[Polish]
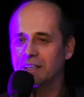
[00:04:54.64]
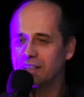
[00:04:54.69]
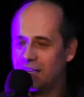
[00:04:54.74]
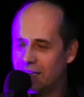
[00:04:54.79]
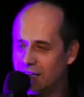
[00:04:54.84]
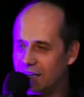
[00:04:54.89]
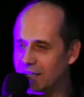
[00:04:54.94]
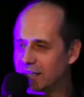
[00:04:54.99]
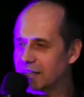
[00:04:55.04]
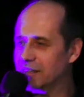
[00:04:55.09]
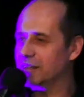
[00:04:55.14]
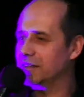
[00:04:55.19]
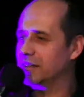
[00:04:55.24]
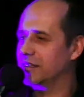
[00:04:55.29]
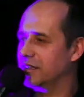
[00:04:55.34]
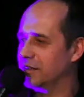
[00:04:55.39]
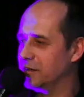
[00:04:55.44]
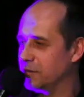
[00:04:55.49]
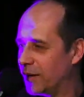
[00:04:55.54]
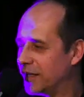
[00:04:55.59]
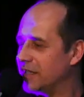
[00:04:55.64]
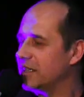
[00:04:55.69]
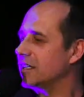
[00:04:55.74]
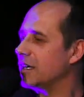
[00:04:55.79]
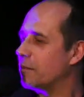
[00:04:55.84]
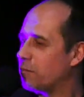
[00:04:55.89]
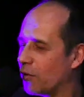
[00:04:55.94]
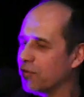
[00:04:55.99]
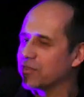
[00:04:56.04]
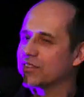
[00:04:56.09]
je, y, i będę
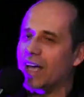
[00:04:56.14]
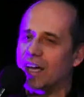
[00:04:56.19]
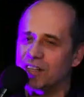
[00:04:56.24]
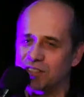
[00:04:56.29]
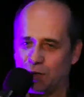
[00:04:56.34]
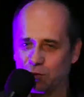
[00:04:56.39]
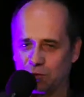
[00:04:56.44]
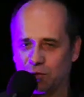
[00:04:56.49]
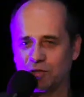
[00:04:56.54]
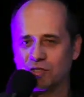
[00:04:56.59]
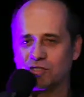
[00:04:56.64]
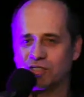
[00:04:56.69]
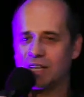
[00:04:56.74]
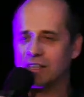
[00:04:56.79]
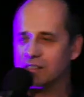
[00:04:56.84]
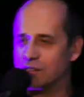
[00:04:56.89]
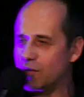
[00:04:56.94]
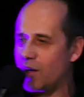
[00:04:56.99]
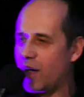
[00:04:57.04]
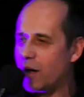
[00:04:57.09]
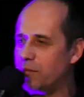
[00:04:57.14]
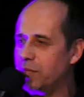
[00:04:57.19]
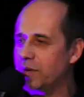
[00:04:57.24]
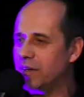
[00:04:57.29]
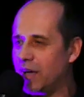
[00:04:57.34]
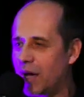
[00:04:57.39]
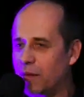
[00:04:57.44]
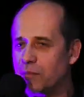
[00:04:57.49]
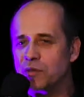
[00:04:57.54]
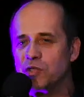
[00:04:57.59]
je powtarzał dość często,
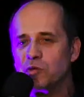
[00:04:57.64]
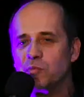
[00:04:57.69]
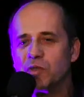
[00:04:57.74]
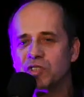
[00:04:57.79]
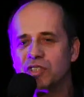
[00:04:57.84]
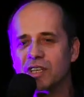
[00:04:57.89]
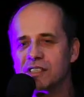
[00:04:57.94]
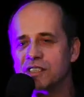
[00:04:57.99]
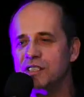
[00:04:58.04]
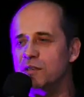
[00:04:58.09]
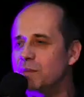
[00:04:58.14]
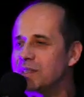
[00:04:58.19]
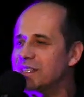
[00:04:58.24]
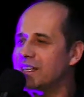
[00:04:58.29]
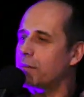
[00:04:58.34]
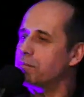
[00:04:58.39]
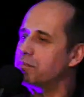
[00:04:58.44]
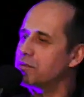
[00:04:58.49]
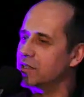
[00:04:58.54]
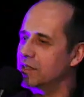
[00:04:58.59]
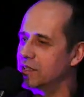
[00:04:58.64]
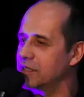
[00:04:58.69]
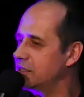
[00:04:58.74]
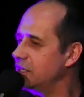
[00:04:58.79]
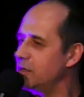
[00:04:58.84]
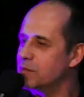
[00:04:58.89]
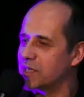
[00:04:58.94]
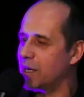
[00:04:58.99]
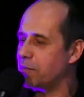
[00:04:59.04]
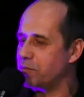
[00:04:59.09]
aby, abyśmy się z, nimi zaprzy, z
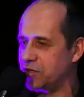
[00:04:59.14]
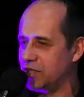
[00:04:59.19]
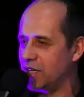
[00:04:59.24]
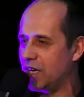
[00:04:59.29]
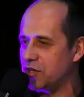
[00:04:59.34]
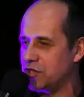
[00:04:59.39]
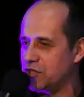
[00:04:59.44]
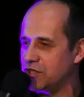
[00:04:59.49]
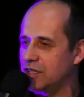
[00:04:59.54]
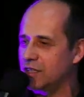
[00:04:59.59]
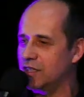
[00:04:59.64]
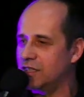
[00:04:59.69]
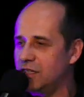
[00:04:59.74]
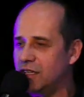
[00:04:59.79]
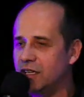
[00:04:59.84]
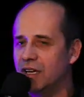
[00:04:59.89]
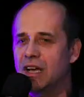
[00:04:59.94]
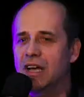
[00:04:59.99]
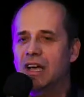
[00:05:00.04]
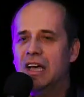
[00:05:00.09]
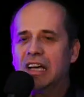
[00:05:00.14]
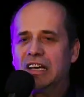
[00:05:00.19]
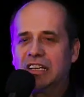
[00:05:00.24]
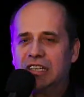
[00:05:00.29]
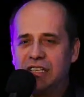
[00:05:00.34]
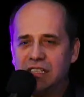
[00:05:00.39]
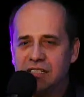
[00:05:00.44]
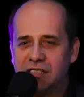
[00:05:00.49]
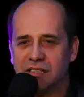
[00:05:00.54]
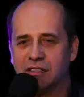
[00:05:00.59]
nim zaprzyjaźnili.
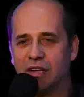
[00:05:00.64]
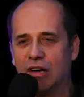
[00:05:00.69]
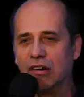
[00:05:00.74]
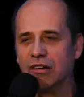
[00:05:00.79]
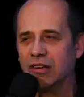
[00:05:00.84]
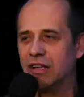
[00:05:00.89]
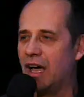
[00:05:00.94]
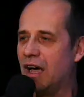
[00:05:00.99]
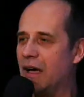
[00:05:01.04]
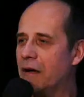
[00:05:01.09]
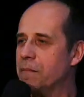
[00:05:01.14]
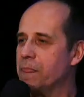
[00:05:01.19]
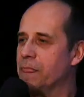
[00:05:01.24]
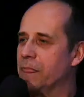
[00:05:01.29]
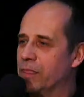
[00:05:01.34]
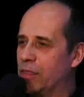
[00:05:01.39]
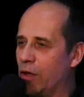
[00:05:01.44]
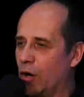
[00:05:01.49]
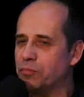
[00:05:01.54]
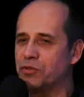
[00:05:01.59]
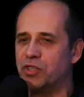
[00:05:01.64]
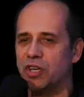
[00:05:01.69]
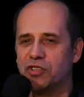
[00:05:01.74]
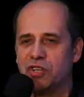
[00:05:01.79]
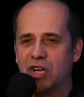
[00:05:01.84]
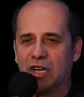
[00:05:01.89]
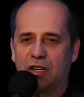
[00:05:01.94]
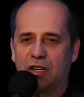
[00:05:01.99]
Historia dobrze się